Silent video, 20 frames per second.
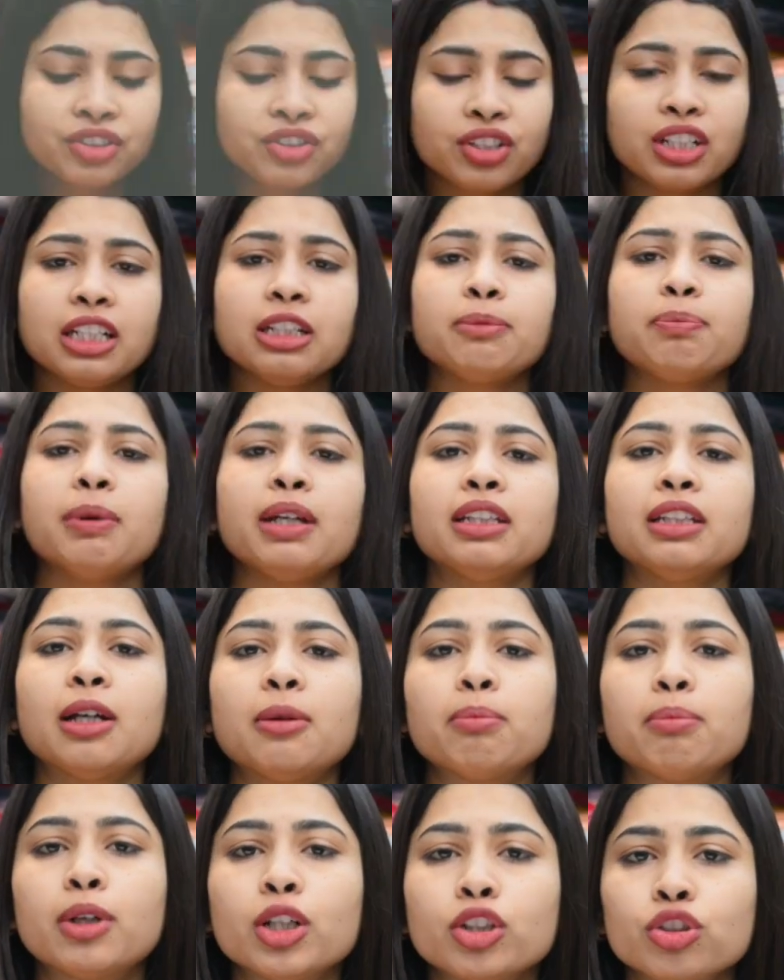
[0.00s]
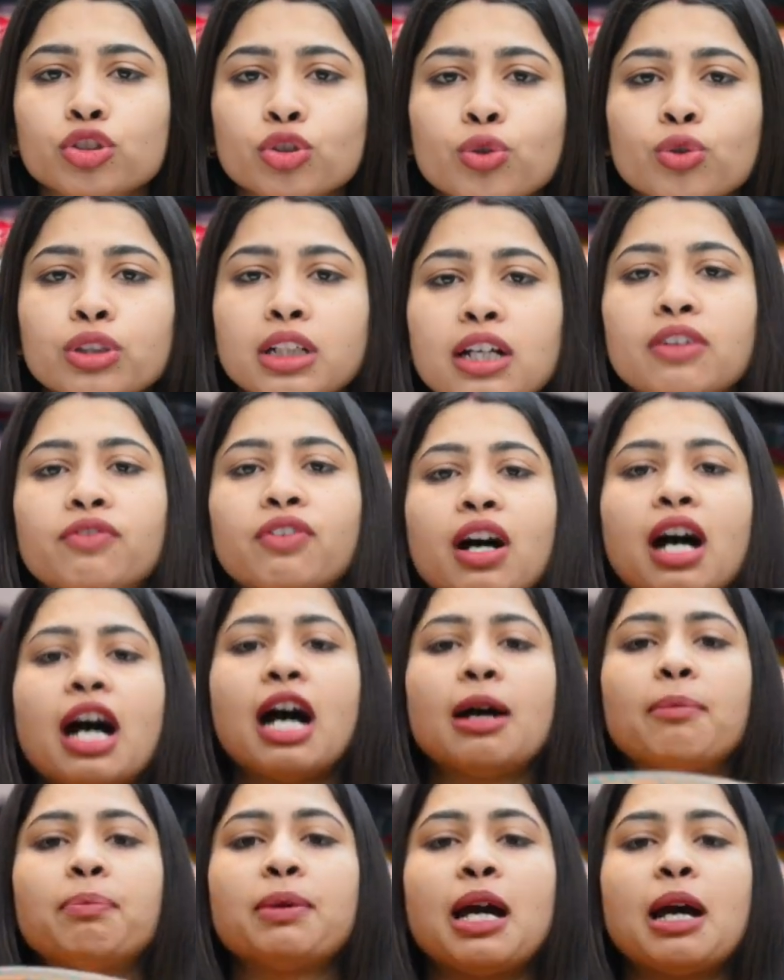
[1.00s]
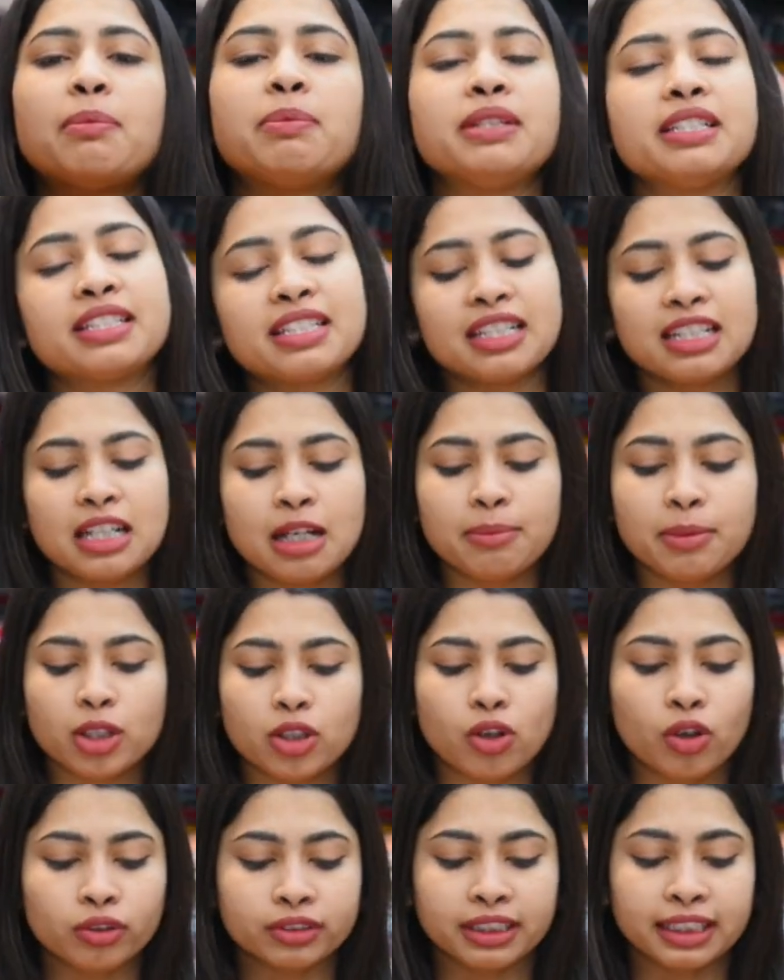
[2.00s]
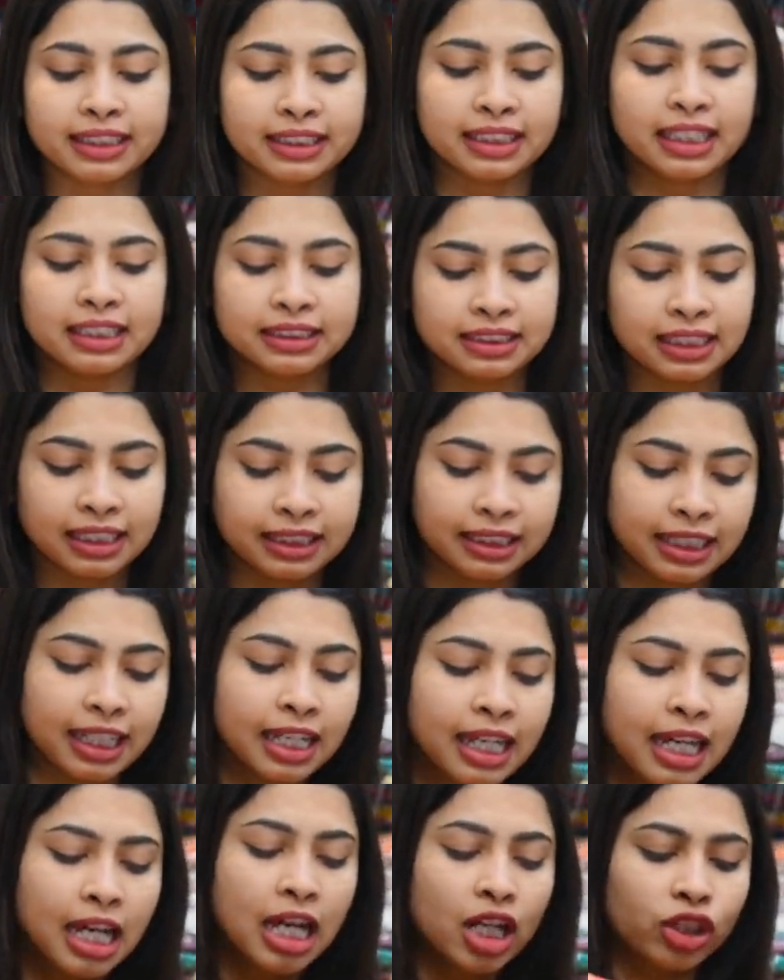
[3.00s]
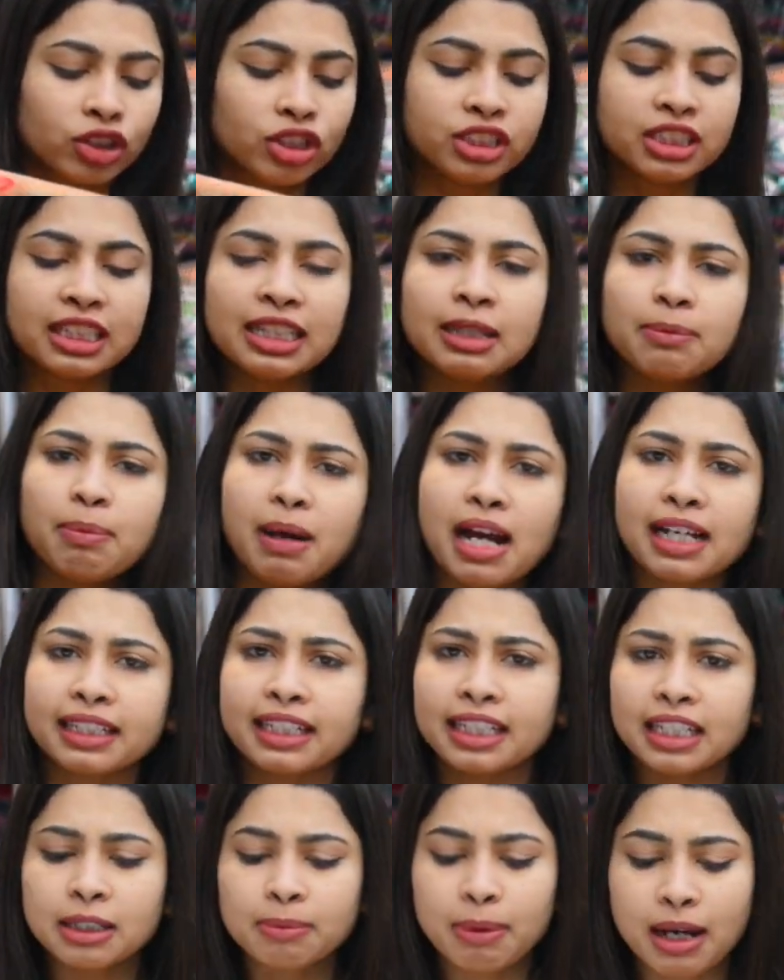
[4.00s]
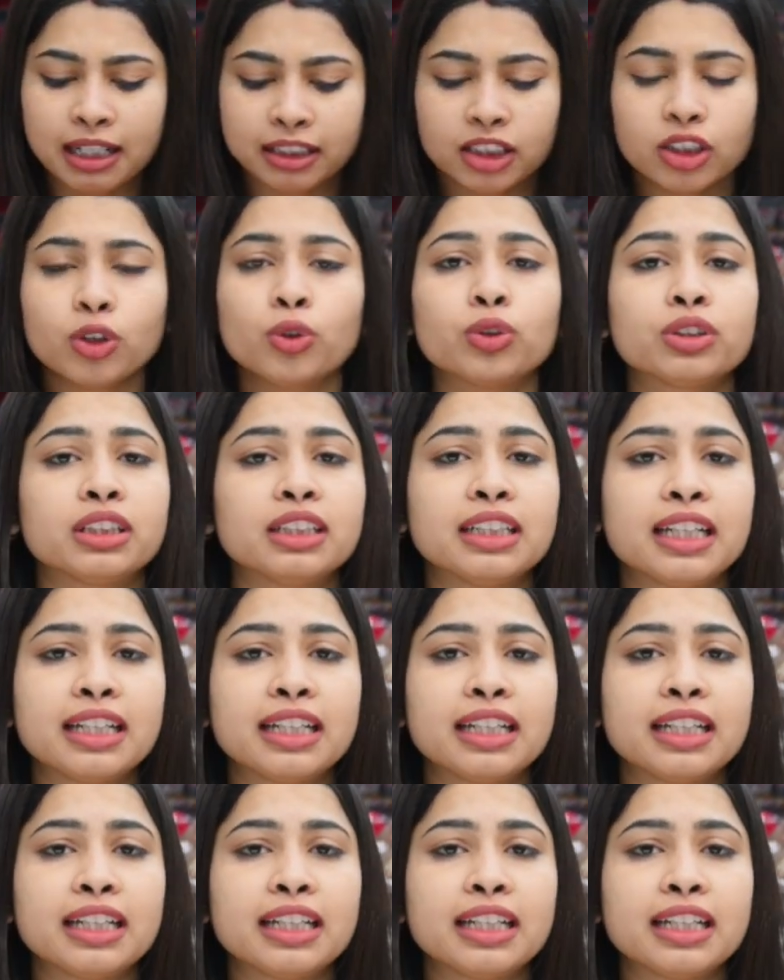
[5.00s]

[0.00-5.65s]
स्क्रीन पे नंबर शोर है वहां पे आप इजीली हमें कांटेक्ट कर सकते हैं तो चलिए बाकी की बातें होती